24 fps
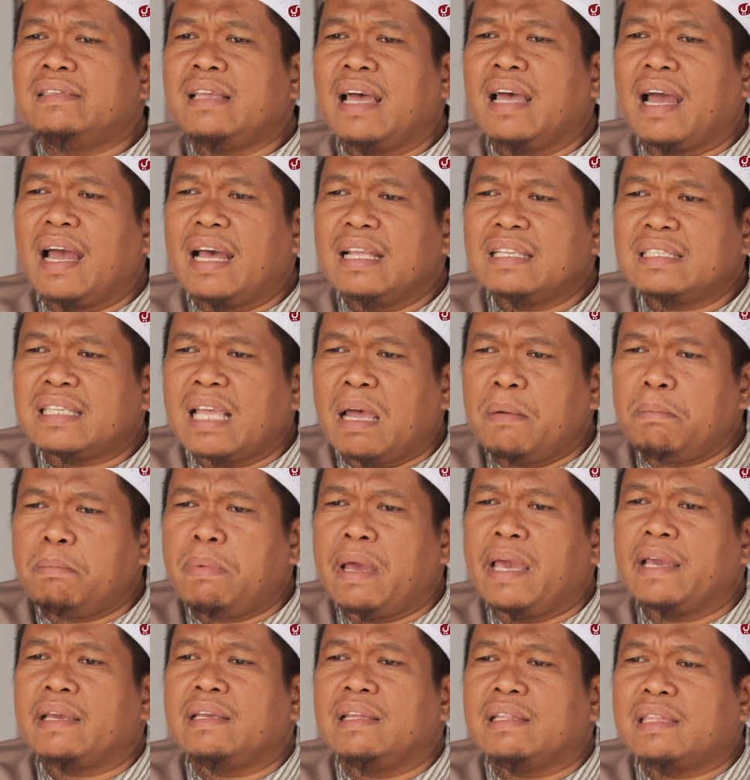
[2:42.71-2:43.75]
Jangan
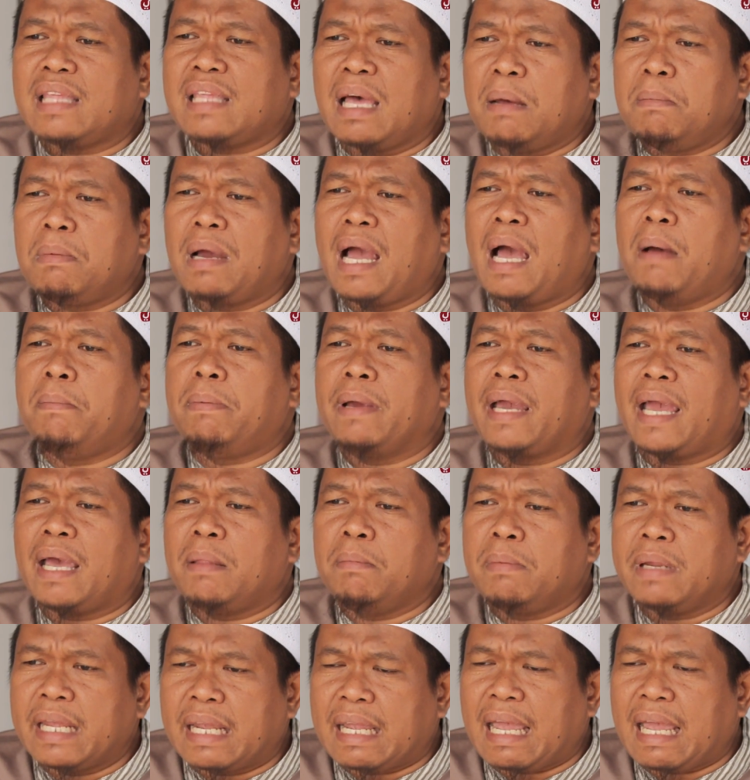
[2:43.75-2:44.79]
sampai kita
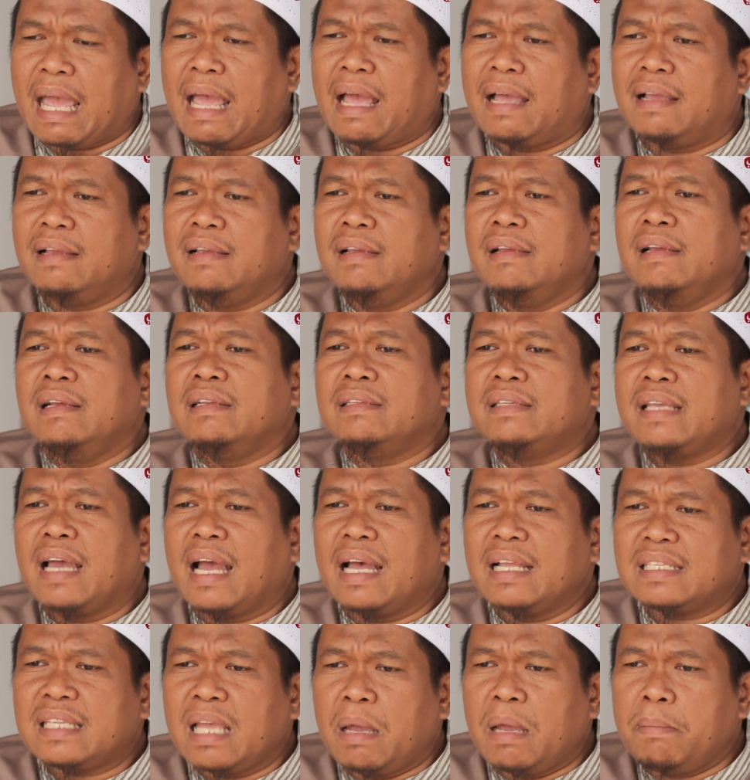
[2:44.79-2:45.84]
mengabaikan mereka.
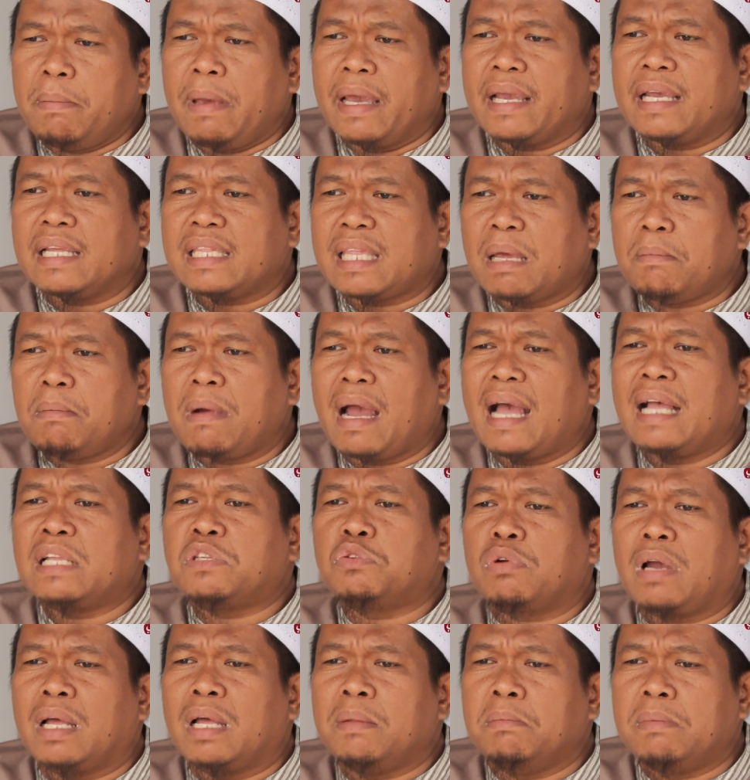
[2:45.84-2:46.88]
Jangan sampai kita
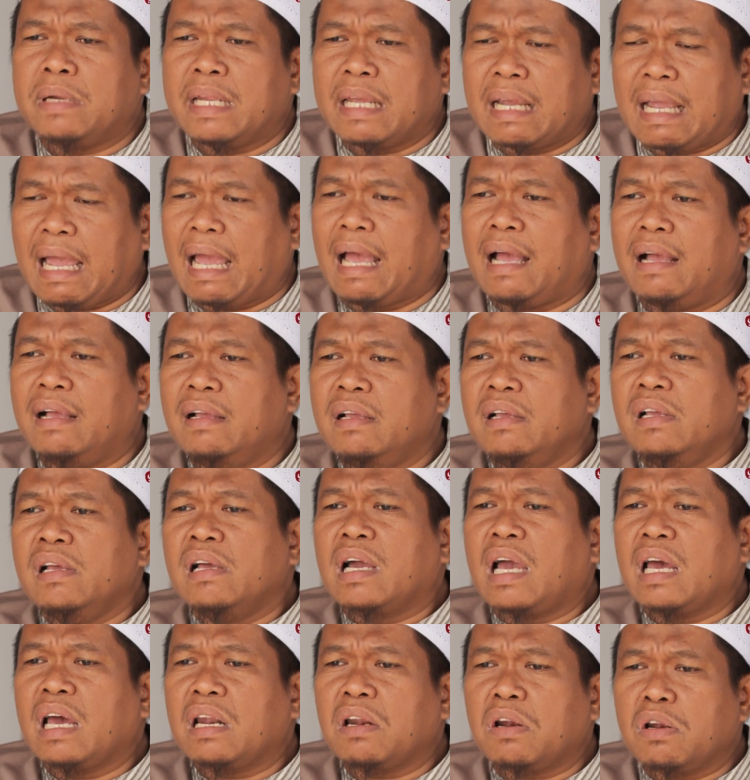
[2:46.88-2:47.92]
mengasuhkan mereka.
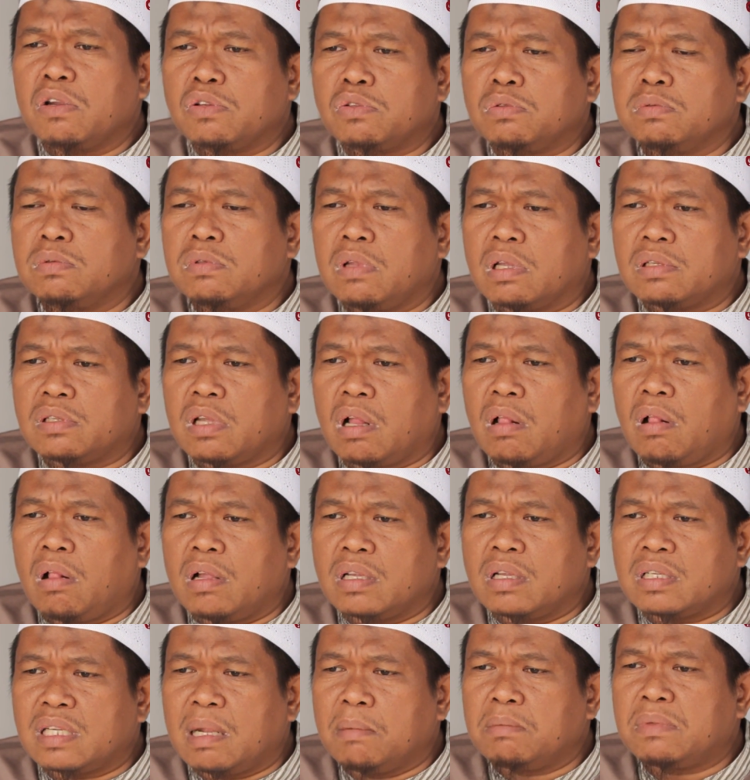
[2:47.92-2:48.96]
Karena Rasulullah
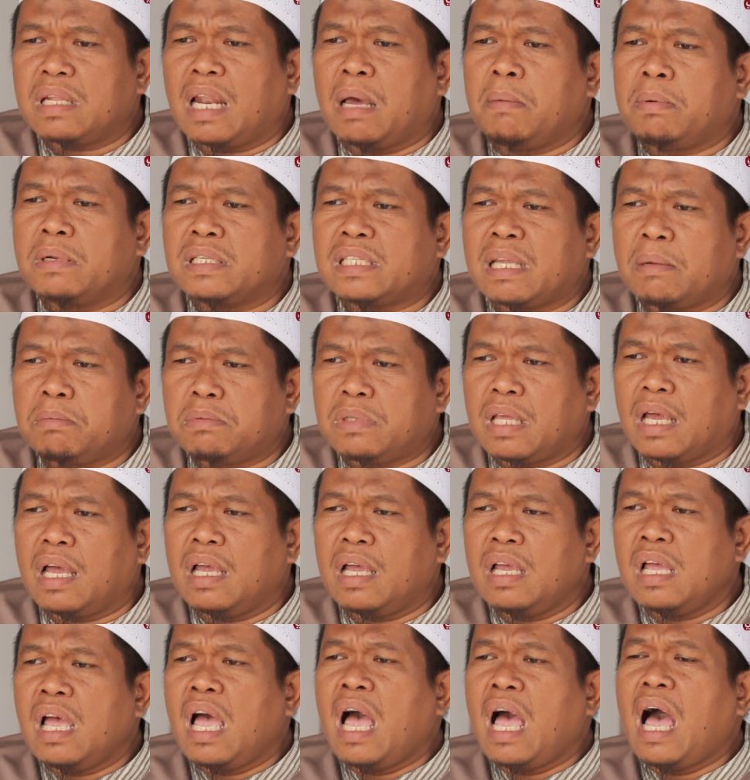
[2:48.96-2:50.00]
SAW telah bersabda,
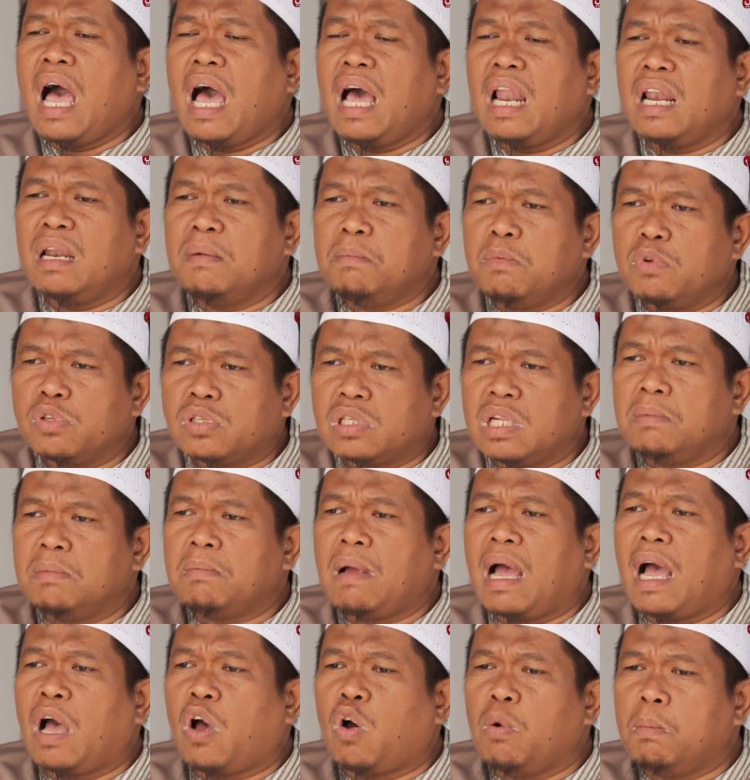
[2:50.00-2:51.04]

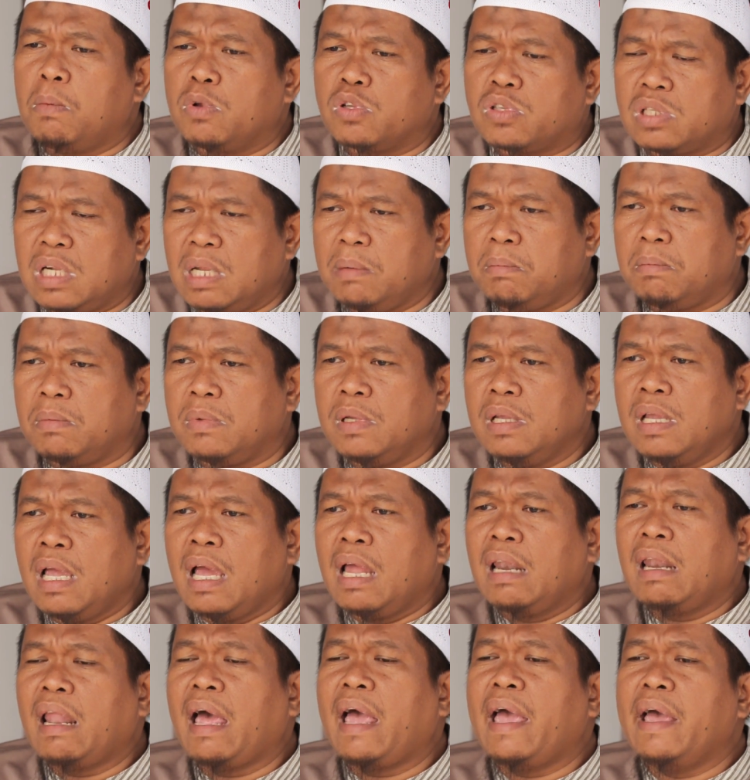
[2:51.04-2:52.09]
Al-Muslim aku Muslim,
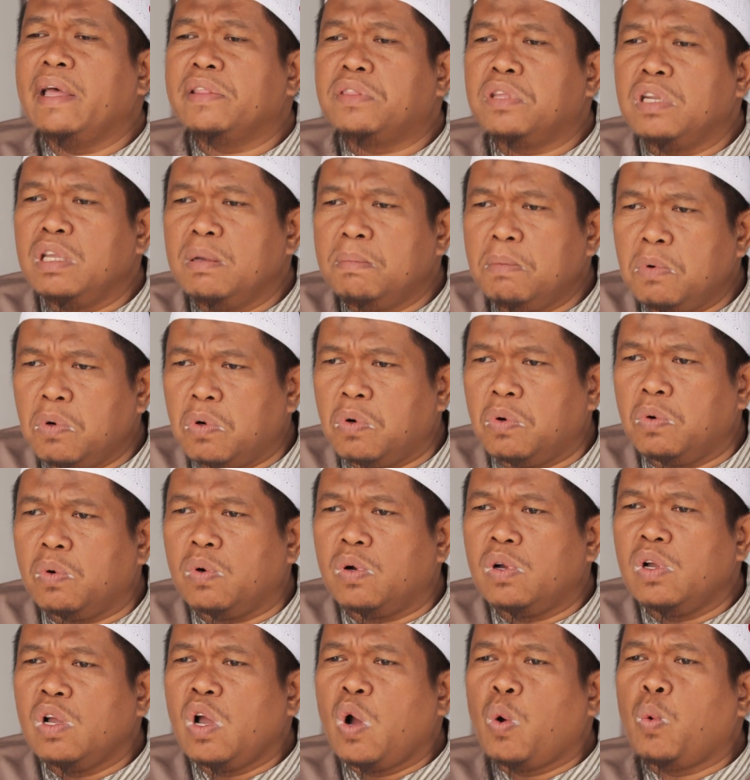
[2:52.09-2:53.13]
la
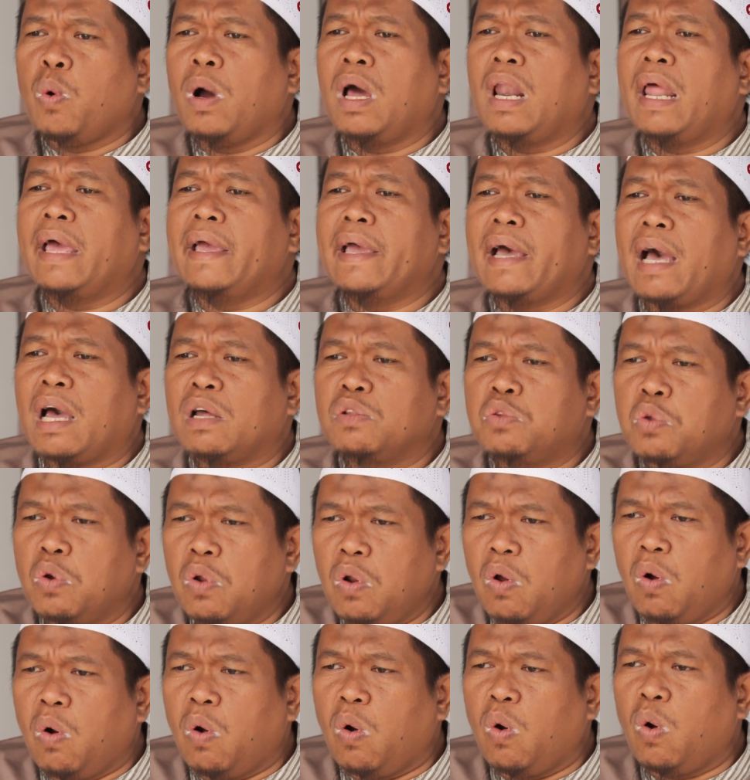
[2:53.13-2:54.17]
yadlimuhu, wa la
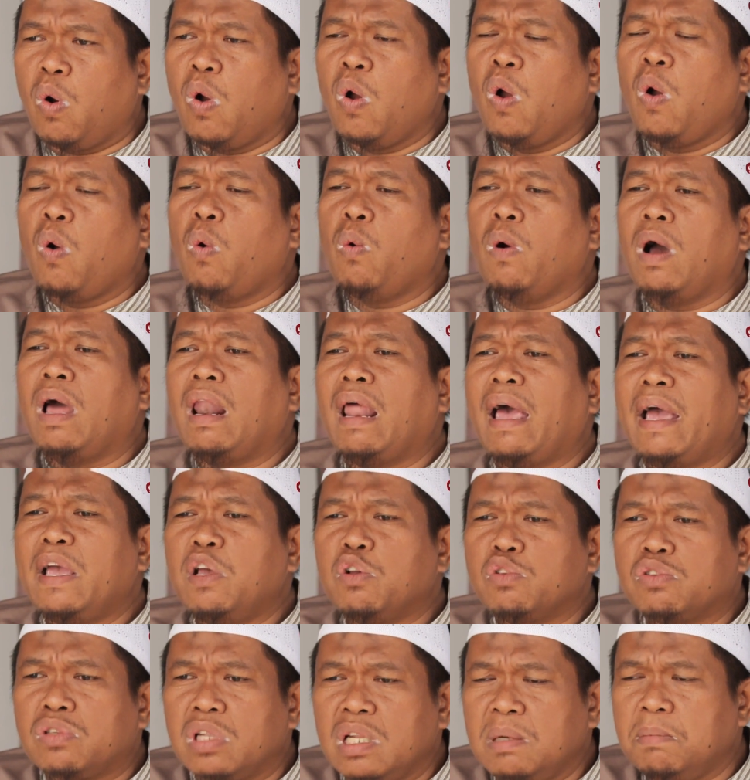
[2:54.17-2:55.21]
yakhduluhu,
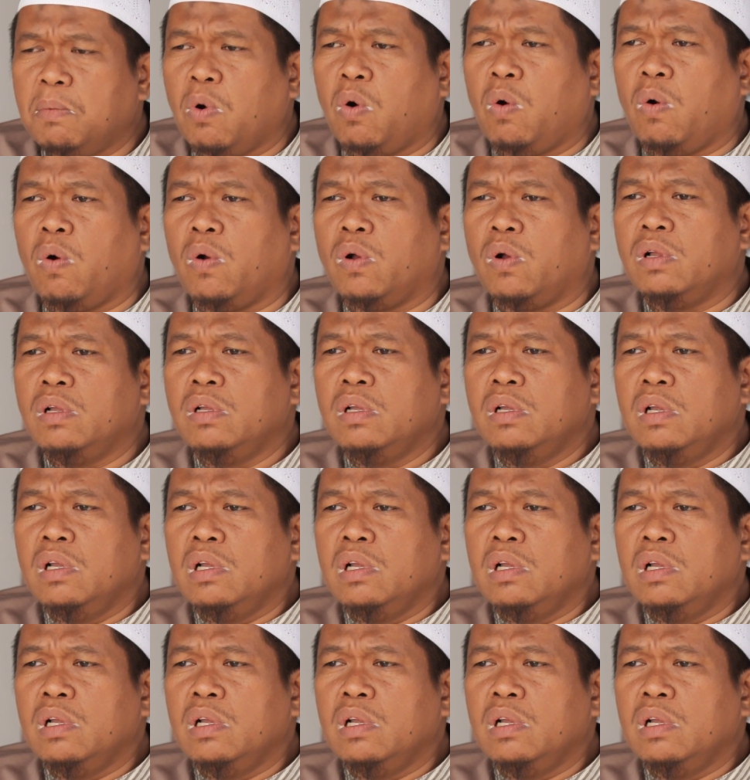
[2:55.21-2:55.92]
wala yuslimuhu.